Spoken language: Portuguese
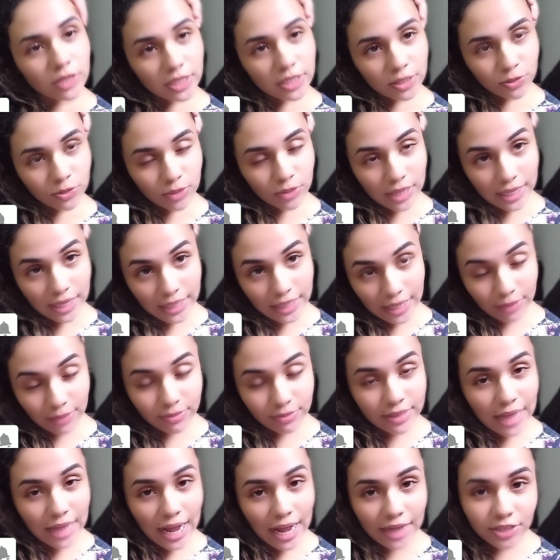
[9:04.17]
aqui no canal,
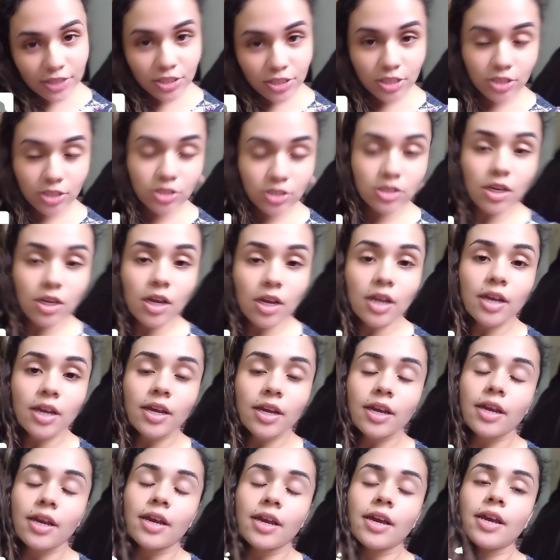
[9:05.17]
tá, gente?
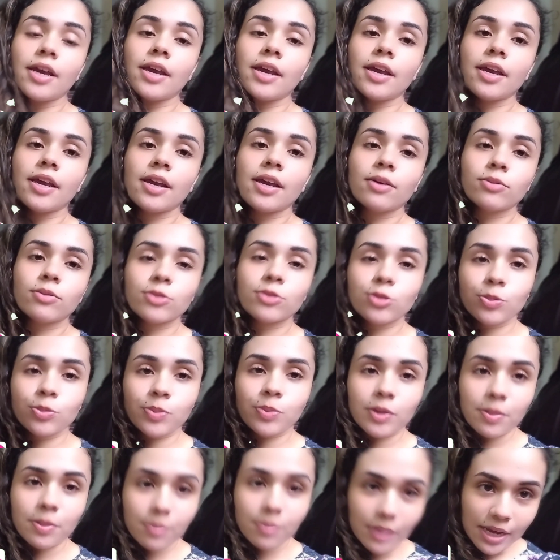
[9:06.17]
É, um
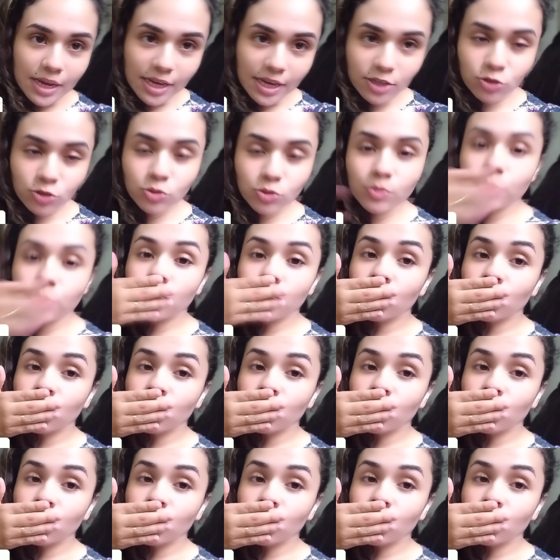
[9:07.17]
super beijo